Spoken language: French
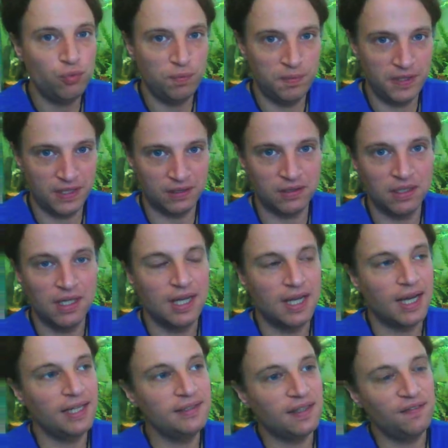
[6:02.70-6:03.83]
du bien
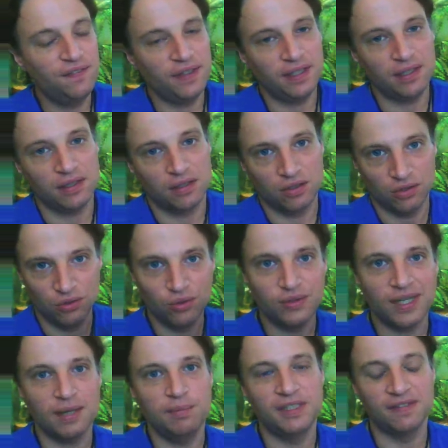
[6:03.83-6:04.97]
à travers
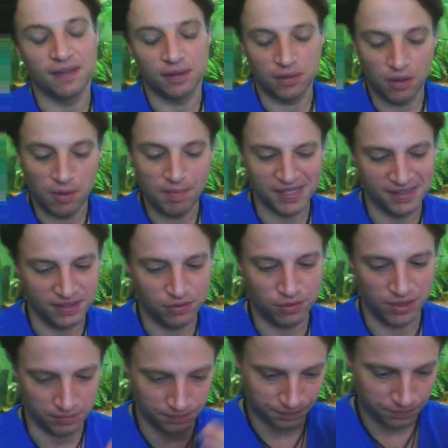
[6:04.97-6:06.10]
notre habitat en
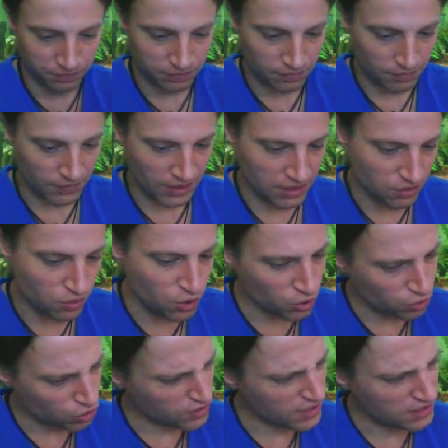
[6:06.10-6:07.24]
particulier. Est-ce que
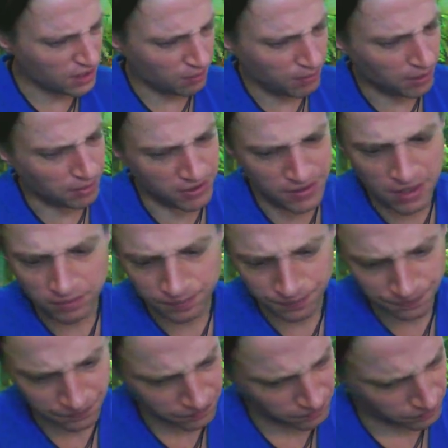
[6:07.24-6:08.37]
j'ai autre chose à dire par rapport à ça
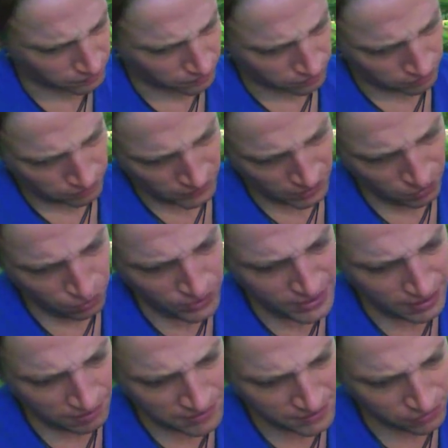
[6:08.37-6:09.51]
Oui,
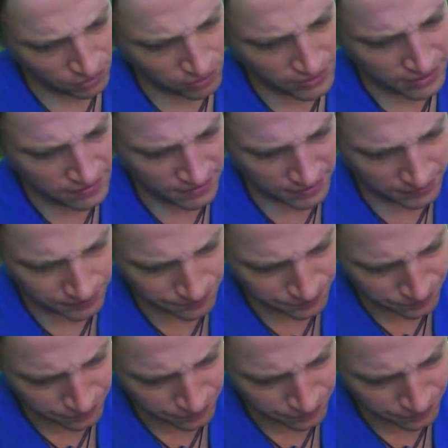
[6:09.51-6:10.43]
il y a un petit truc à dire.